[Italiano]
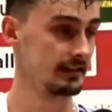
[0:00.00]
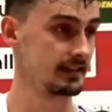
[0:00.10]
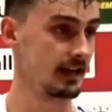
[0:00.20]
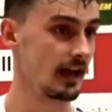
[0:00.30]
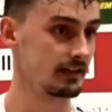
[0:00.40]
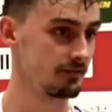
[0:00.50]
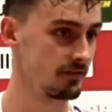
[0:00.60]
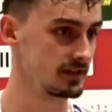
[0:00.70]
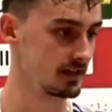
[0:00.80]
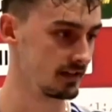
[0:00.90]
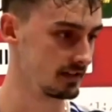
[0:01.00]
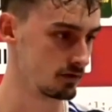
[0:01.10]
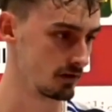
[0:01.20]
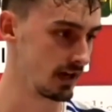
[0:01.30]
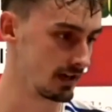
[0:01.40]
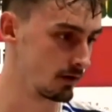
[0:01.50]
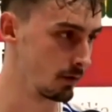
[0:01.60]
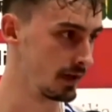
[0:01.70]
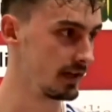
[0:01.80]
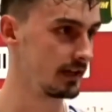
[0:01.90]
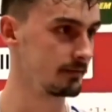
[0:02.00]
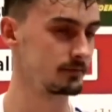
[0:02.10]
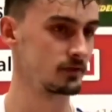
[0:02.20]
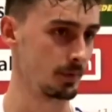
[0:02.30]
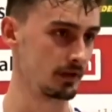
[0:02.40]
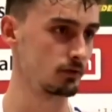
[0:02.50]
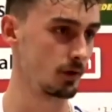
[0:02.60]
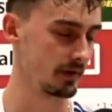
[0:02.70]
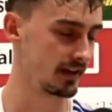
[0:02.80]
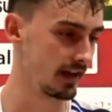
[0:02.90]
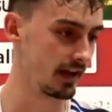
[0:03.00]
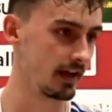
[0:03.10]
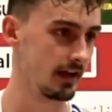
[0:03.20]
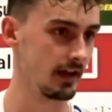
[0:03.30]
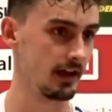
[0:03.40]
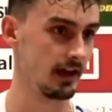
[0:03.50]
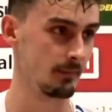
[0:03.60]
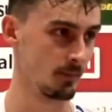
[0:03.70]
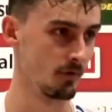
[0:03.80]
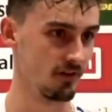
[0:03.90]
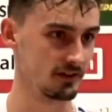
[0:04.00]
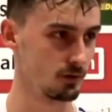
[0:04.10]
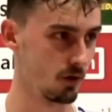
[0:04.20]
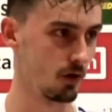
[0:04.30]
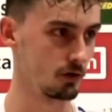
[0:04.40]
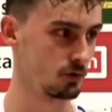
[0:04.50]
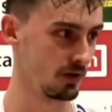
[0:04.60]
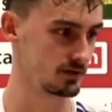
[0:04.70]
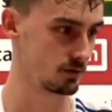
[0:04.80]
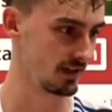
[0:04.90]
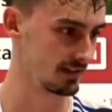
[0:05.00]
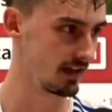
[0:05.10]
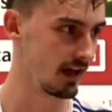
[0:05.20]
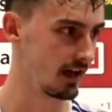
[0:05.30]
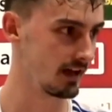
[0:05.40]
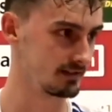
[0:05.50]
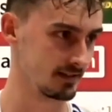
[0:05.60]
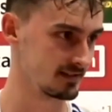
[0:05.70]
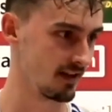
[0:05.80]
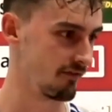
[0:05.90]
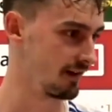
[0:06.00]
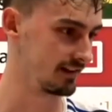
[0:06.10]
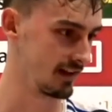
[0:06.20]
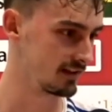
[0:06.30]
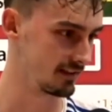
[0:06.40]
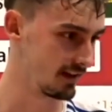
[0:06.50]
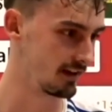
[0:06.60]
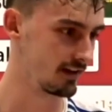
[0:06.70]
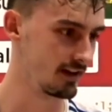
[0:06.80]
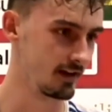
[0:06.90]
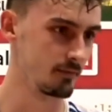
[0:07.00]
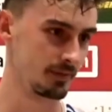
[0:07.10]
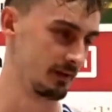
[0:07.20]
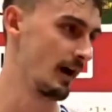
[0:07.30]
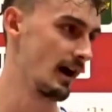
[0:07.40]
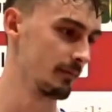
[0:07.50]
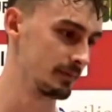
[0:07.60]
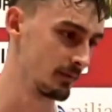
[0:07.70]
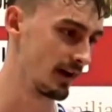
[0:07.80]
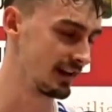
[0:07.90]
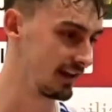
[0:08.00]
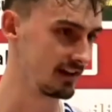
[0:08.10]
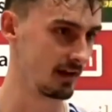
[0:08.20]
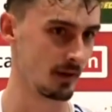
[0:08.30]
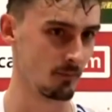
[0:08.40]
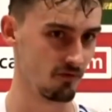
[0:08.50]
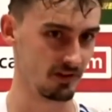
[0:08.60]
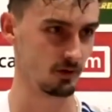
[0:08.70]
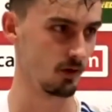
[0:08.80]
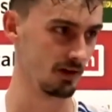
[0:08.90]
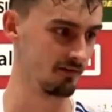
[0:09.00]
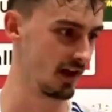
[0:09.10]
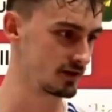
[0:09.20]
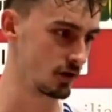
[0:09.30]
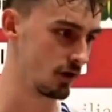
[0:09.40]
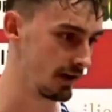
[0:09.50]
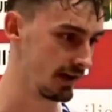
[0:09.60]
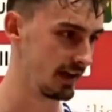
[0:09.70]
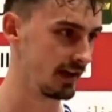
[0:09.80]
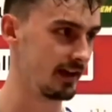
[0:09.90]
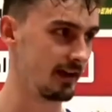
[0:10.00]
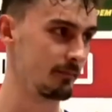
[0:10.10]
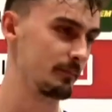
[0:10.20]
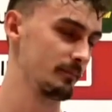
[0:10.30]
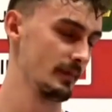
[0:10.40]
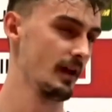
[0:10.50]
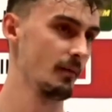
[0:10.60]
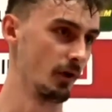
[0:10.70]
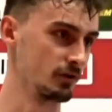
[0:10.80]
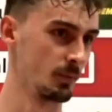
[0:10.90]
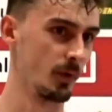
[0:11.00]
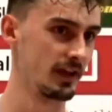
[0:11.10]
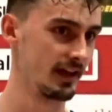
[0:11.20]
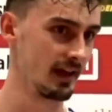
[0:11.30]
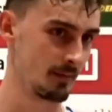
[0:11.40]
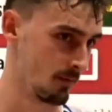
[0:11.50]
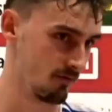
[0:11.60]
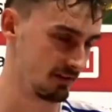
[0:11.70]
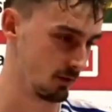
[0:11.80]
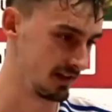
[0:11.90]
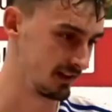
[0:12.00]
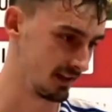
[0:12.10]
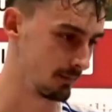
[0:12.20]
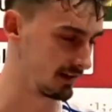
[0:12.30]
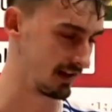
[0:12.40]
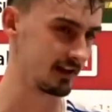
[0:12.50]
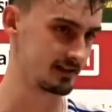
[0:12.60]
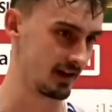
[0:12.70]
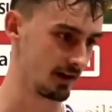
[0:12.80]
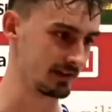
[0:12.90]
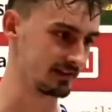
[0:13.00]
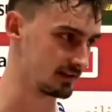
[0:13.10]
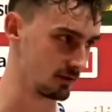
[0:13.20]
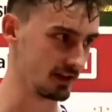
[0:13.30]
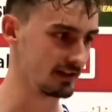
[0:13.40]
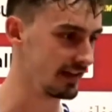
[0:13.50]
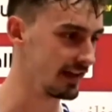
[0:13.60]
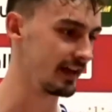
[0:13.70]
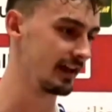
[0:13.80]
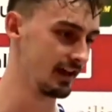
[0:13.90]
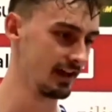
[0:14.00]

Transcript: sarà difficile di giocare qui, soprattutto perché abbiamo fatto due giornate senza fare niente. Prima, prima ieri abbiamo fatto il viaggio e poi dopo ieri abbiamo fatto niente perché c'era questa storia del